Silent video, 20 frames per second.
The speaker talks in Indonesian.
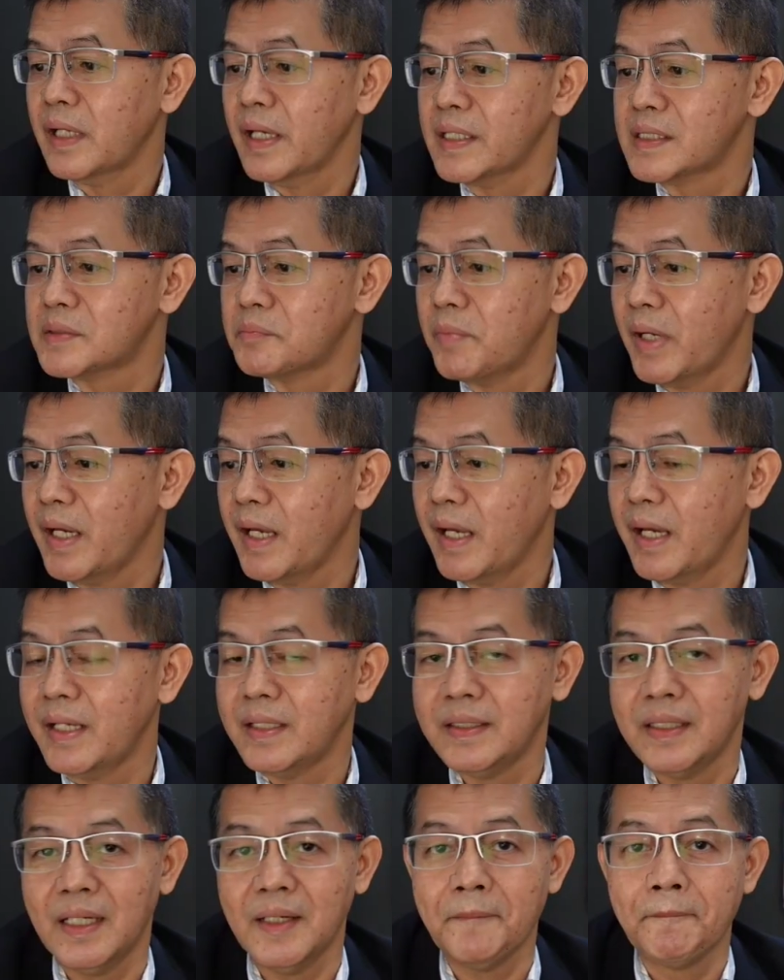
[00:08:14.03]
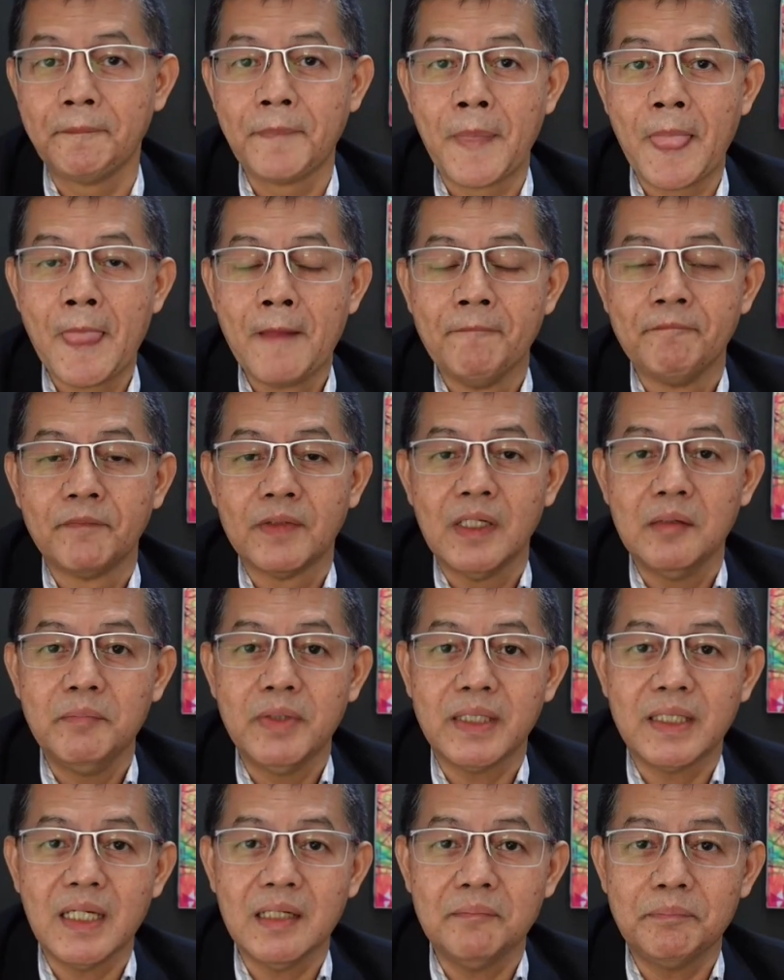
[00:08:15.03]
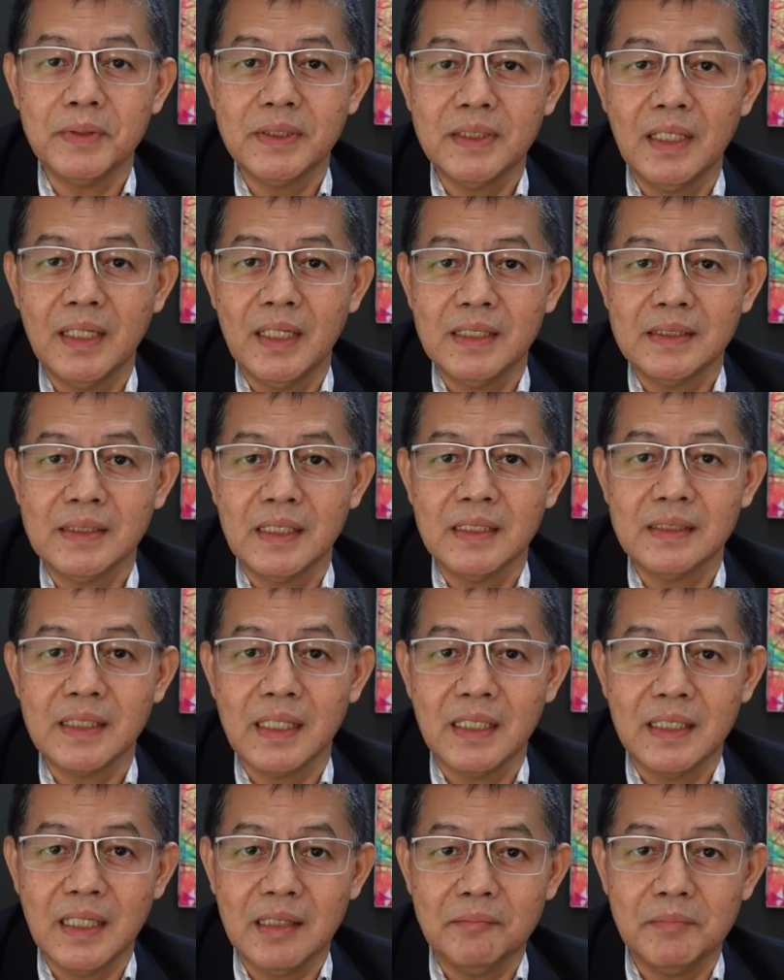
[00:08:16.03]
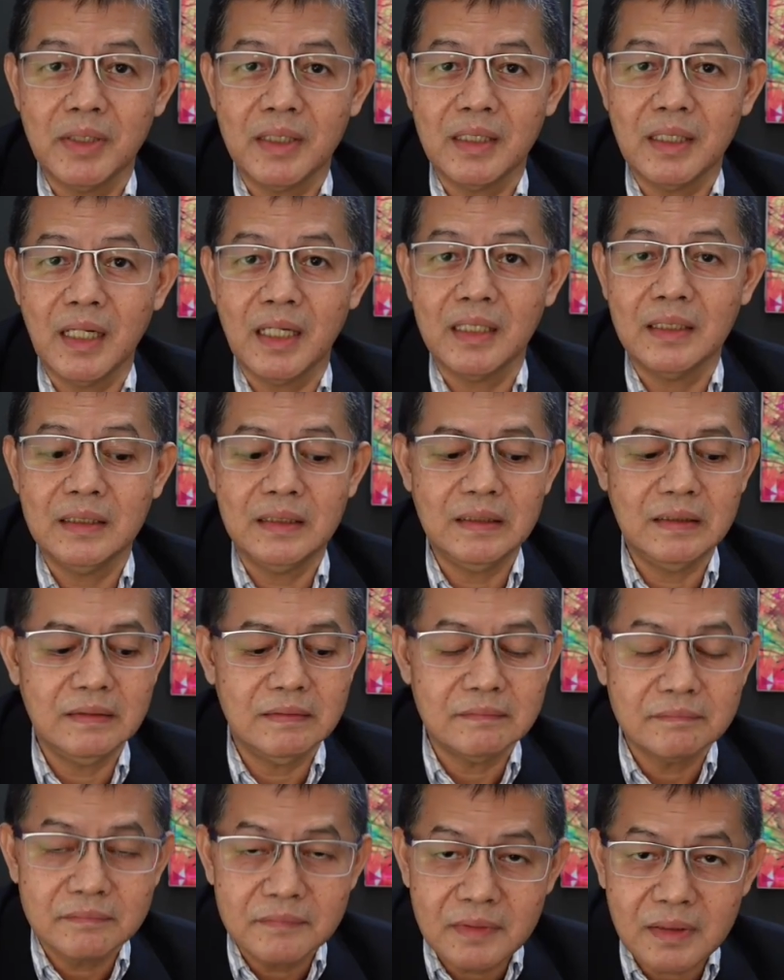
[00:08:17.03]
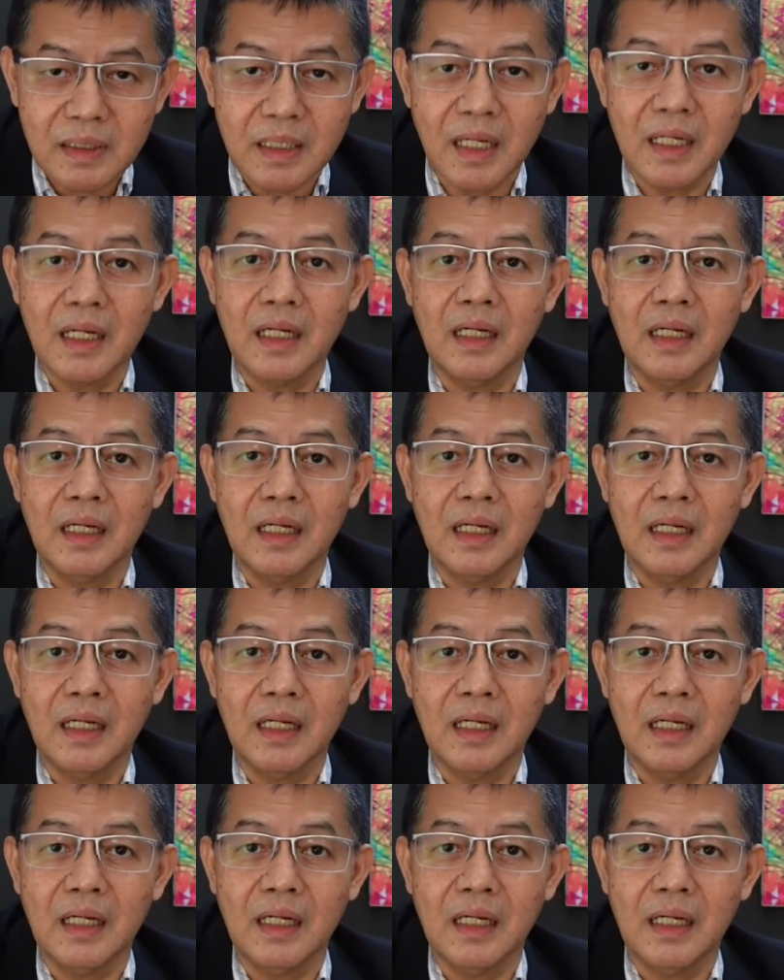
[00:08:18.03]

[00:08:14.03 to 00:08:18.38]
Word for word: SBN ya. Demikian penjelasan saya mengenai K